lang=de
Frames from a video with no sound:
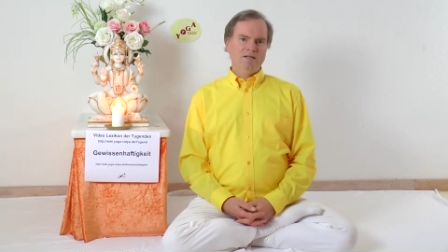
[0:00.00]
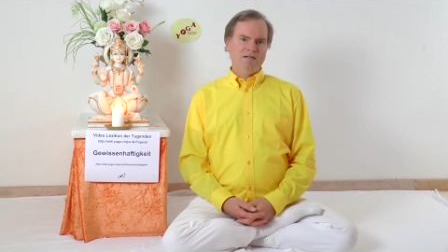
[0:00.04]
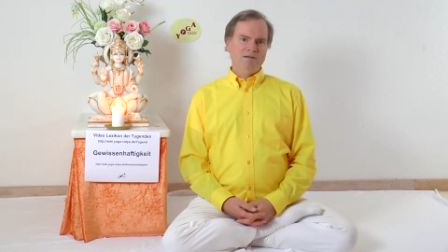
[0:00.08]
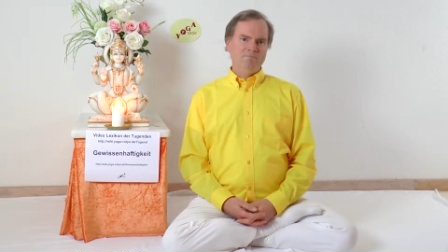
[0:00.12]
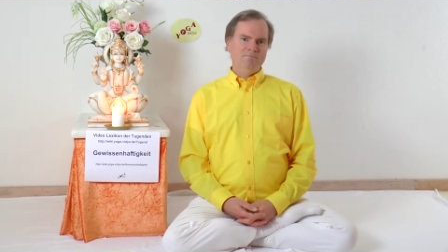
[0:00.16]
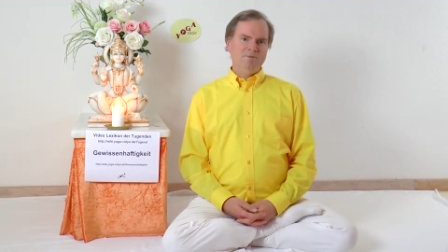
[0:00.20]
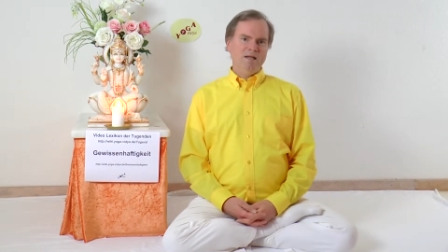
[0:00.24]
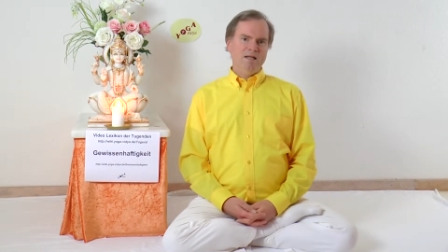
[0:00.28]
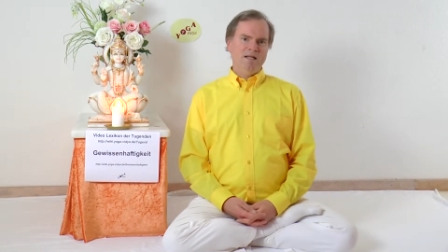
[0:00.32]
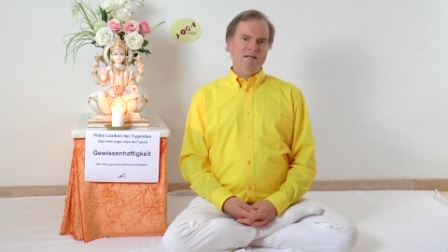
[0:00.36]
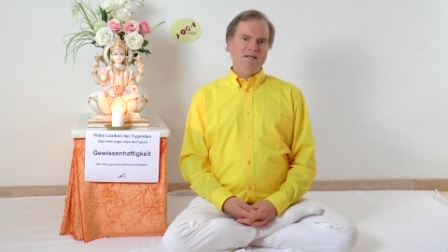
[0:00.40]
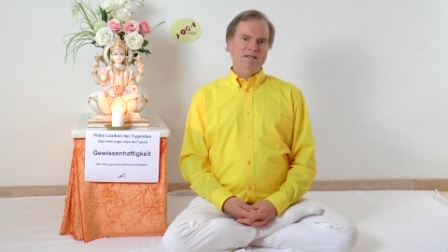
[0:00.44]

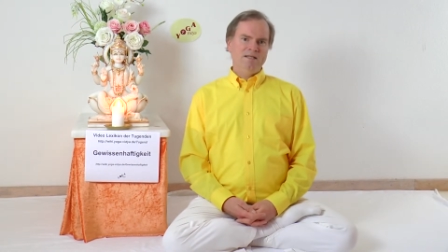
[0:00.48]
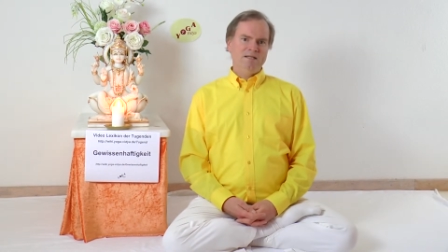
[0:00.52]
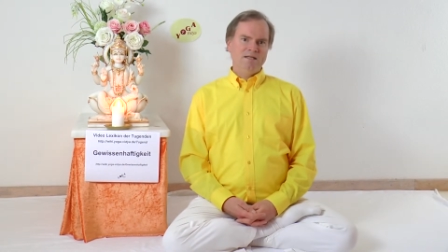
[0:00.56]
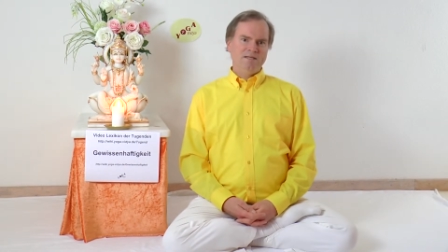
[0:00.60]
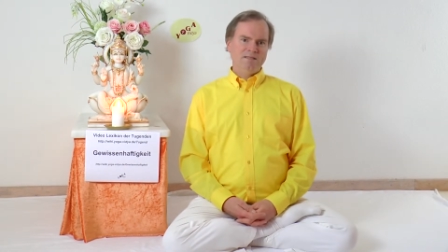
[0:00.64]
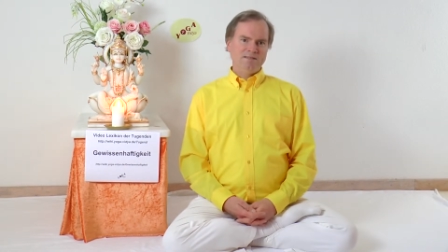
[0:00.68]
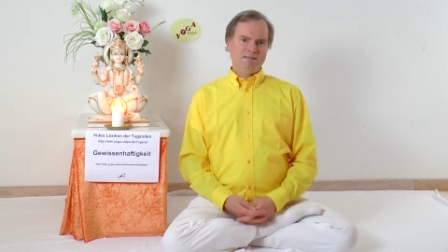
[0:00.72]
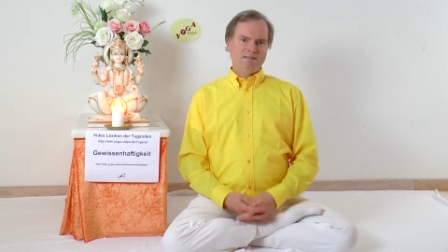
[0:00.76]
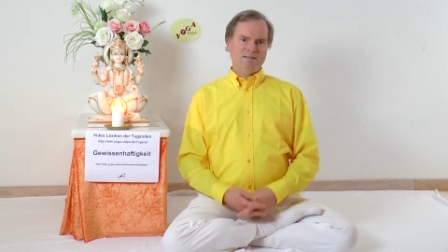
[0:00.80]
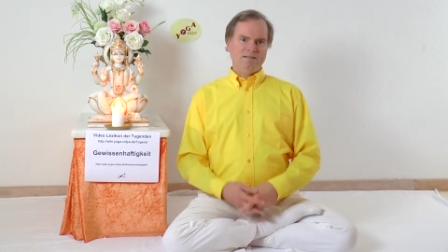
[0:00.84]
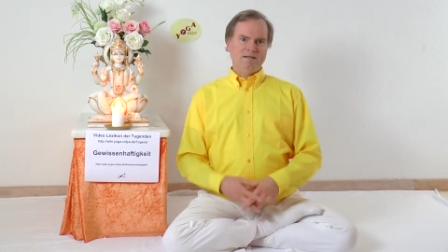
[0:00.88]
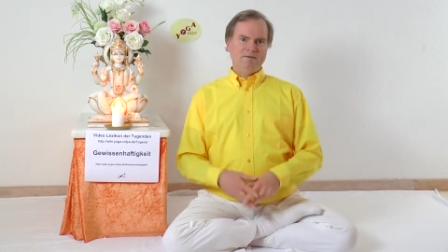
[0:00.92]
gemeldet
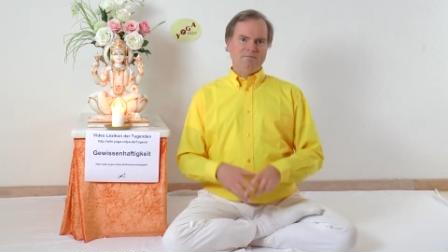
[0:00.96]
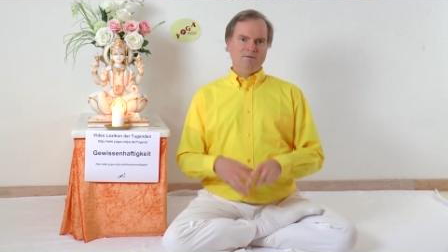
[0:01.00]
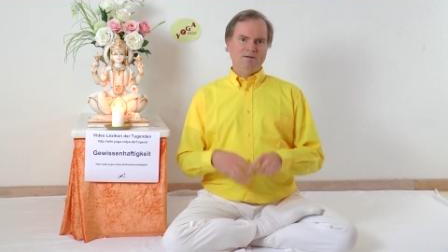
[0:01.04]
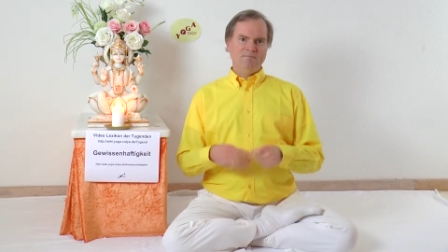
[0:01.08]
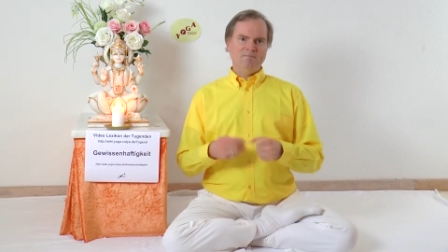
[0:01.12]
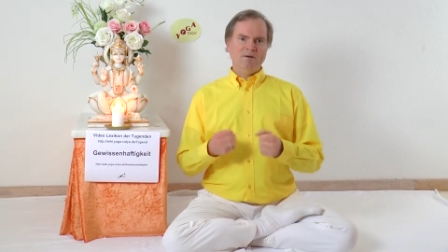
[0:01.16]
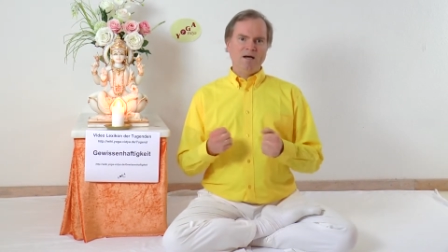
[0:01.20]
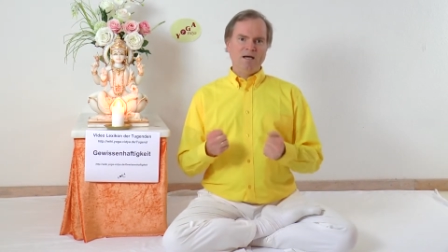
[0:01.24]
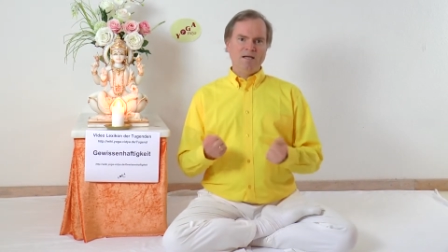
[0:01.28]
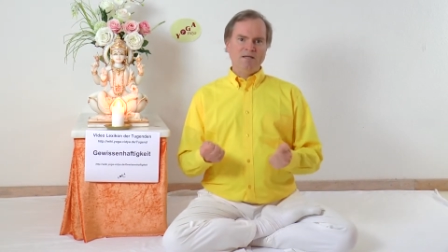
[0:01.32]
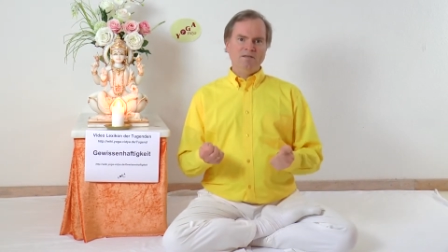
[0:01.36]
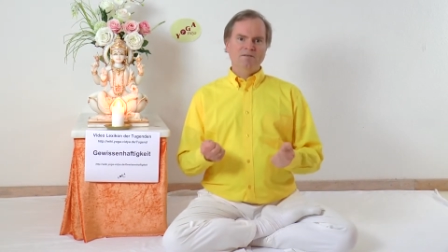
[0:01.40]
hast in einem
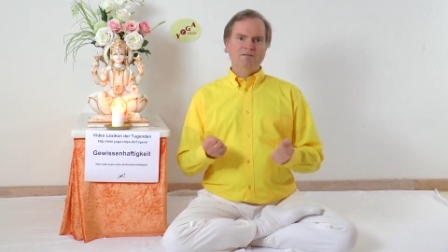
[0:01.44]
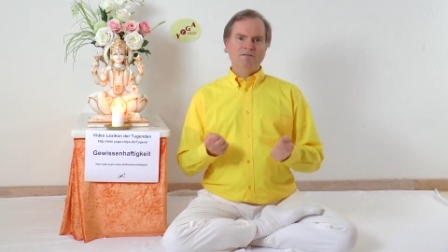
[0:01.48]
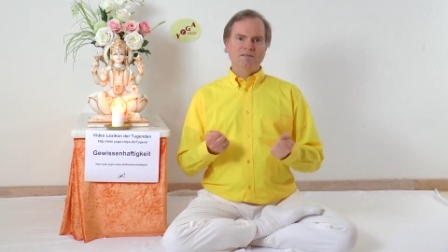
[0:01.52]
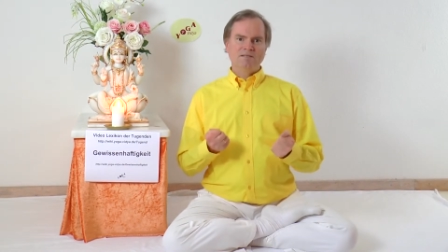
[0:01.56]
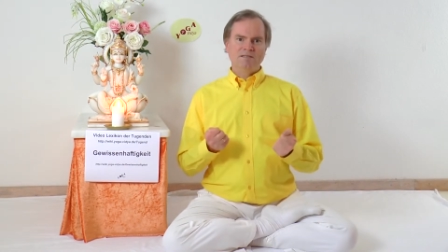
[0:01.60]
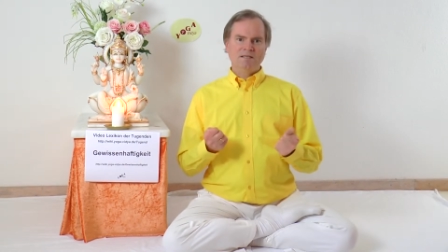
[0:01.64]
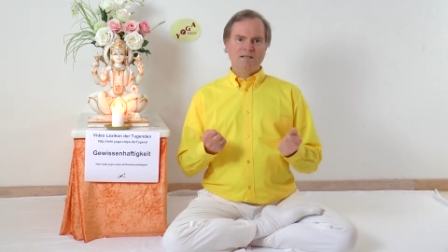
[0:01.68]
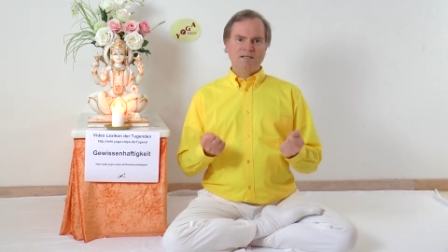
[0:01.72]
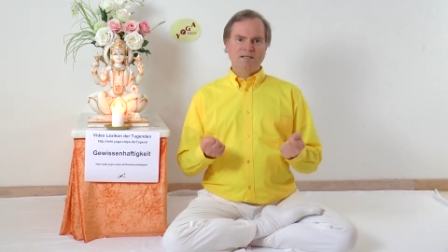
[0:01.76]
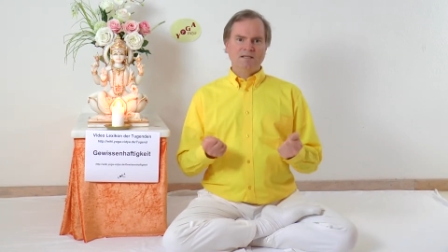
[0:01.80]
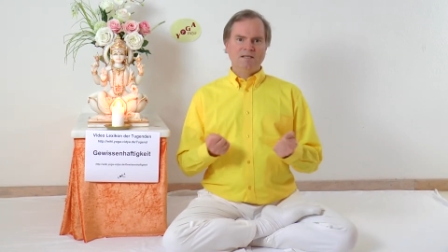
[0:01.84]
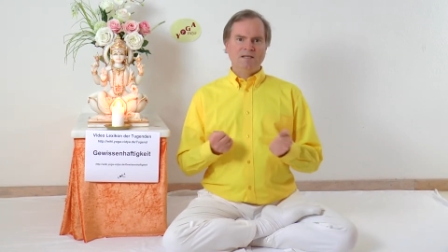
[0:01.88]

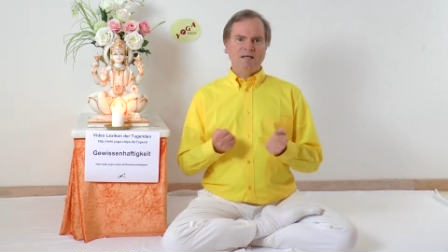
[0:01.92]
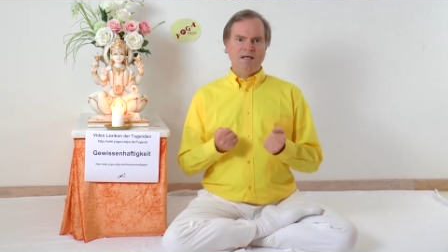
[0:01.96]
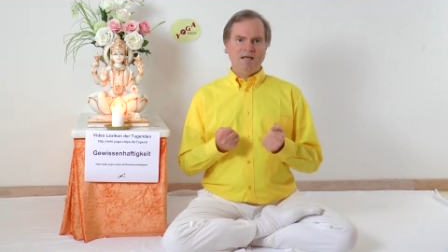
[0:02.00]
gemeinnützigen,